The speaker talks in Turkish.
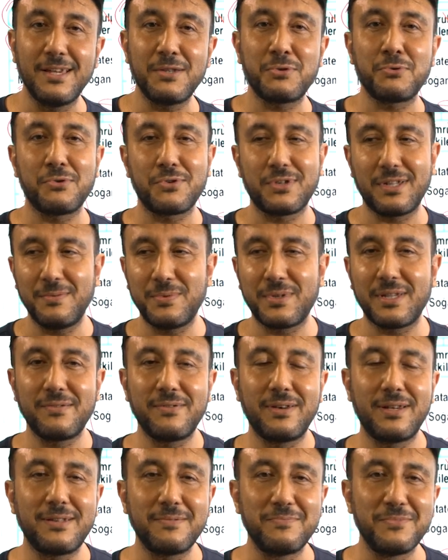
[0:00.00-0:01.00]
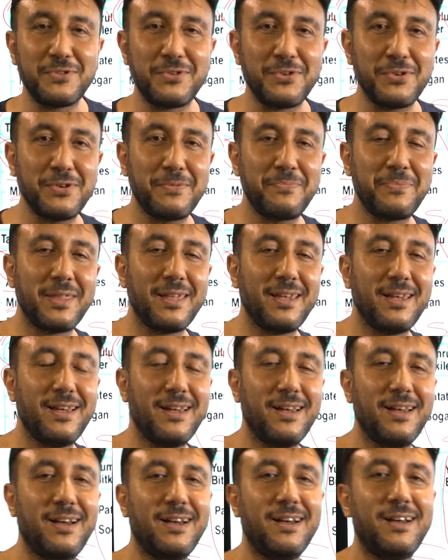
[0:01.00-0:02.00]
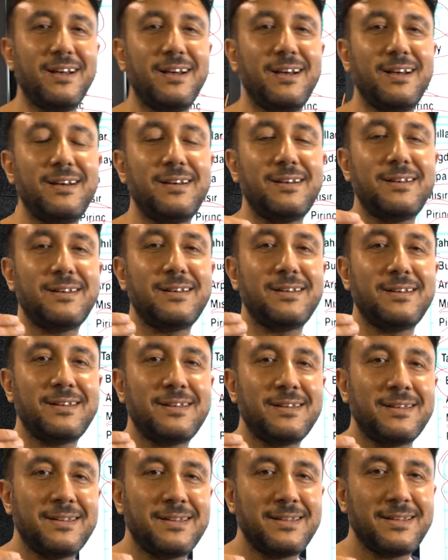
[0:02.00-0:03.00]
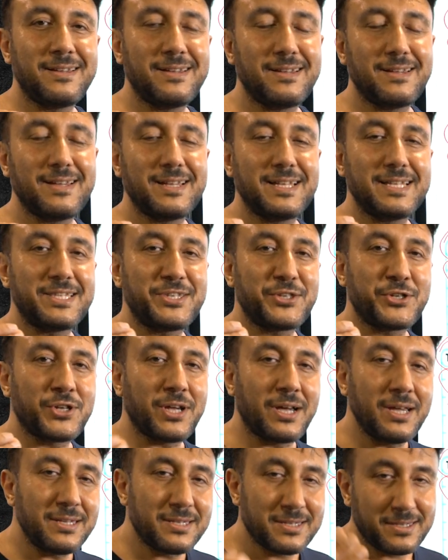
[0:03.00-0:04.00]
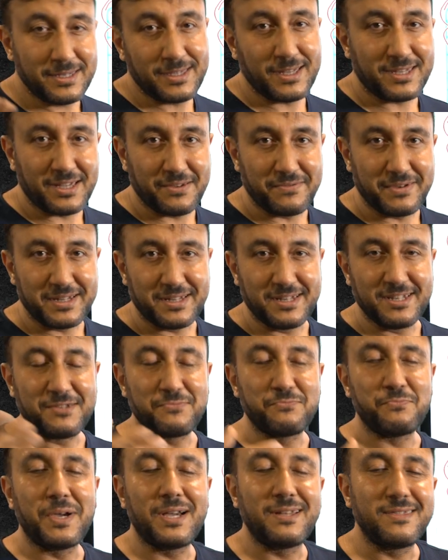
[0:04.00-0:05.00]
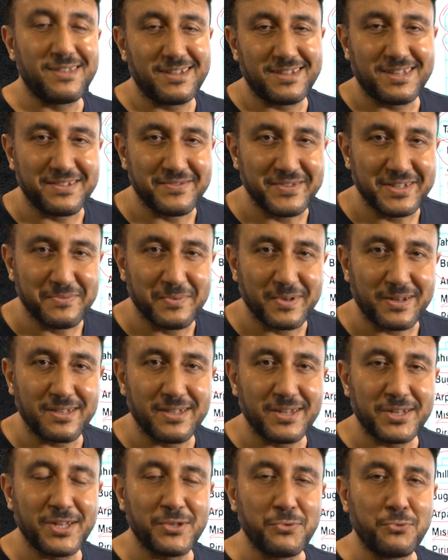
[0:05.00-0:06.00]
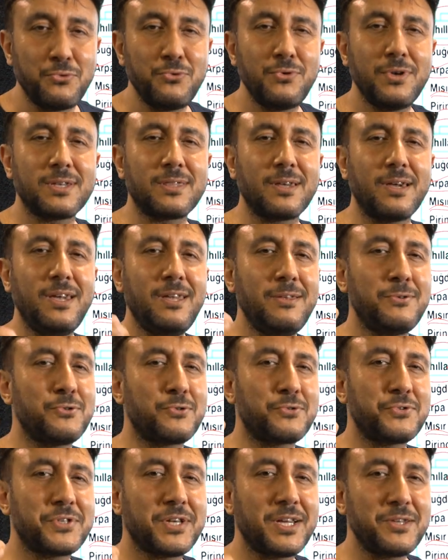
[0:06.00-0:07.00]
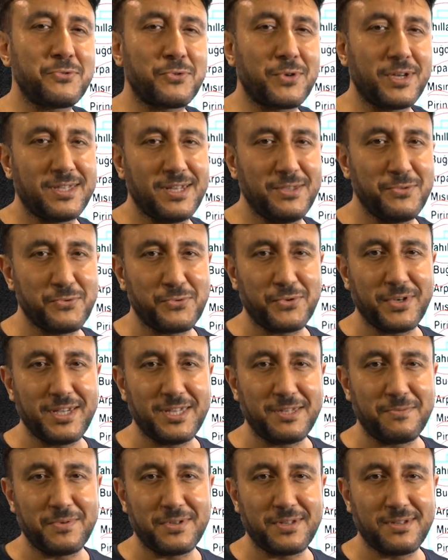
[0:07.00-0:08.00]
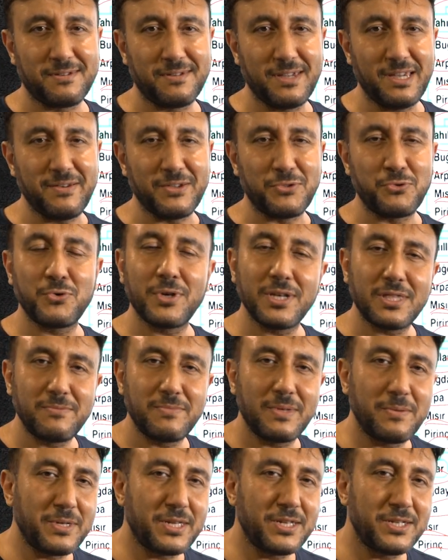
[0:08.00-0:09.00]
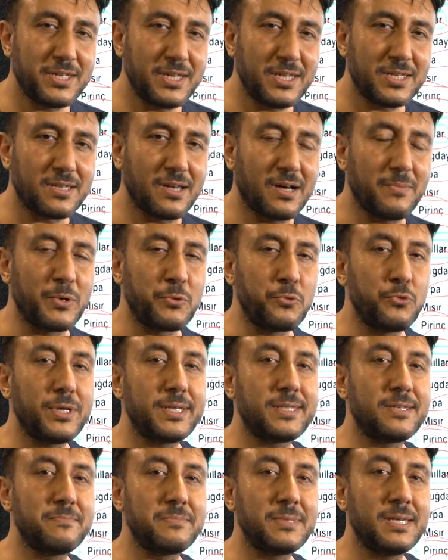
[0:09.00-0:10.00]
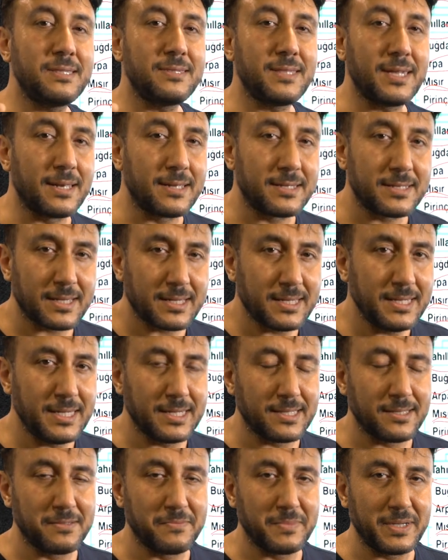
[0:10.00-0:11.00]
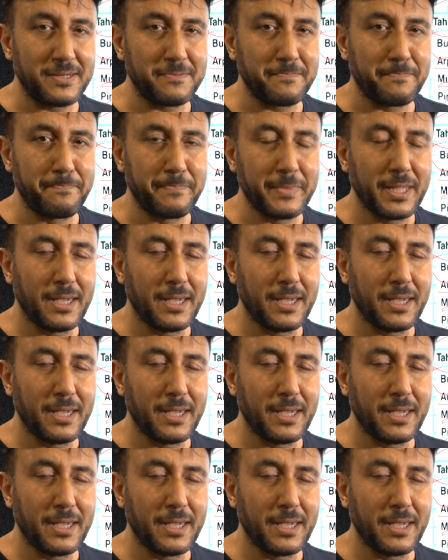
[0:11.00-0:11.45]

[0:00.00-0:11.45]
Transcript: ne sorsam severim diyor. Ee, çay siz de seversiniz. Ben de severim arkadaşlar. Dünyada en çok çay tüketen ülkeyiz biz. Evet tüketimde birinciyiz ama üretimde değil. Sakın yanılmayın.